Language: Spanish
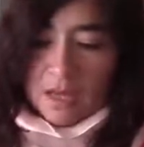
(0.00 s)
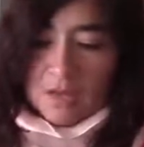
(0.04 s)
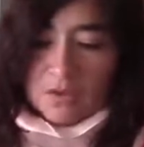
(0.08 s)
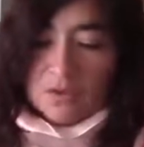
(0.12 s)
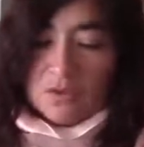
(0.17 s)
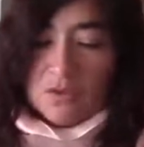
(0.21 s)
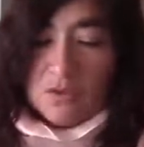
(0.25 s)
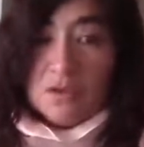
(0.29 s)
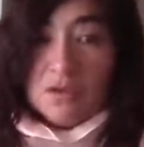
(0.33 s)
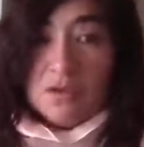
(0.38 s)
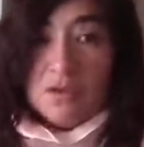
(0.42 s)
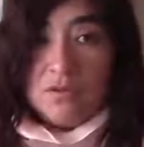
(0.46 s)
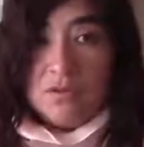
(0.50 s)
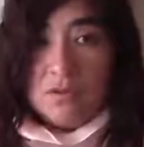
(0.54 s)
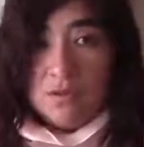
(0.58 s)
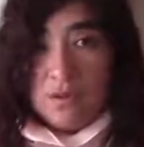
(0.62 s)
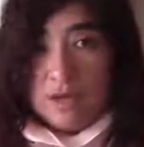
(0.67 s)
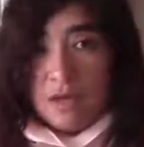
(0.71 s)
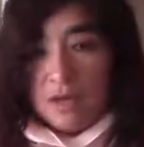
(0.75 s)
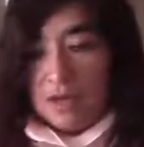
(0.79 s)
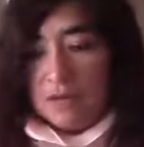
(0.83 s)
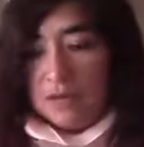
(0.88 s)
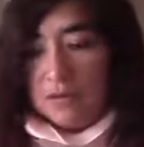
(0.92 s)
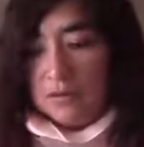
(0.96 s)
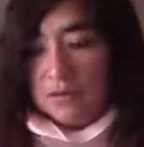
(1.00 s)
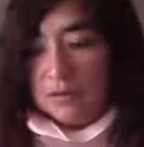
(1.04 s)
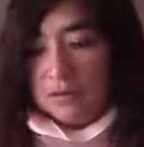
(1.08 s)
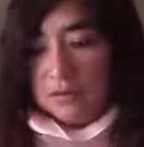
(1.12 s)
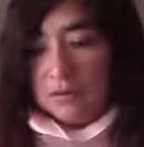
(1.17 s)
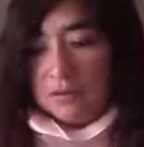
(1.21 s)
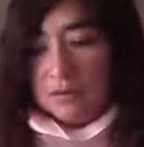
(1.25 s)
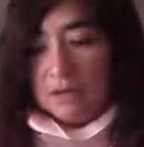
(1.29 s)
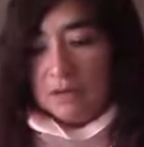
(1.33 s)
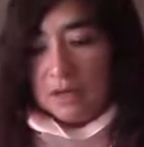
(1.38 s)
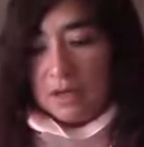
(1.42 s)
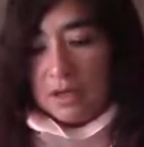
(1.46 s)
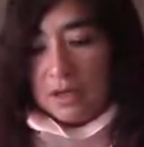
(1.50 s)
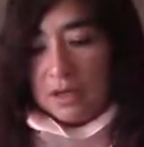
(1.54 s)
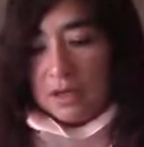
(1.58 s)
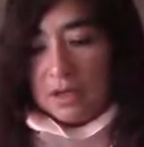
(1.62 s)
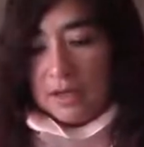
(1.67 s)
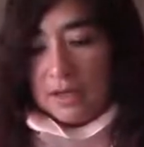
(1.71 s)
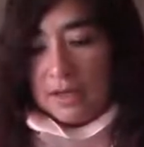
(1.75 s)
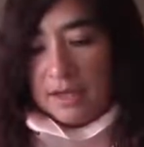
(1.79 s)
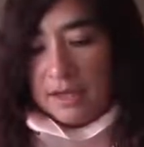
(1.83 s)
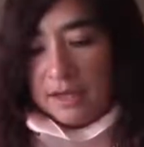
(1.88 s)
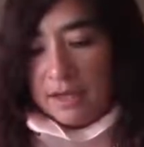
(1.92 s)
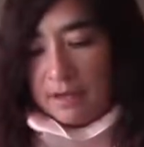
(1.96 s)
Yo les sugiero
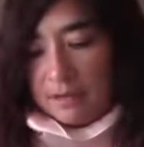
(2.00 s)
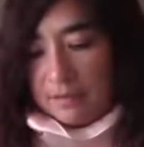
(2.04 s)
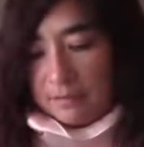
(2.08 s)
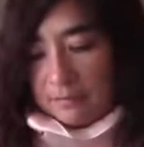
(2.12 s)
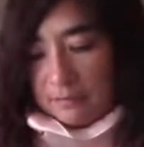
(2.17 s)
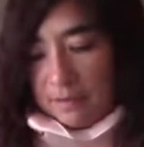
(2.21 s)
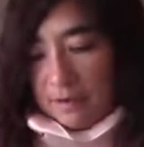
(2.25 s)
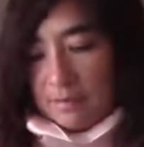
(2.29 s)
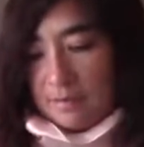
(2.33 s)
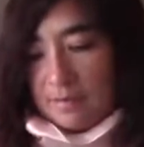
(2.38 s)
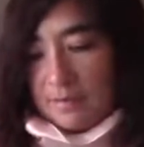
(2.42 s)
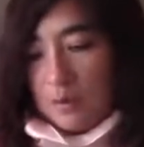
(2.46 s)
que em,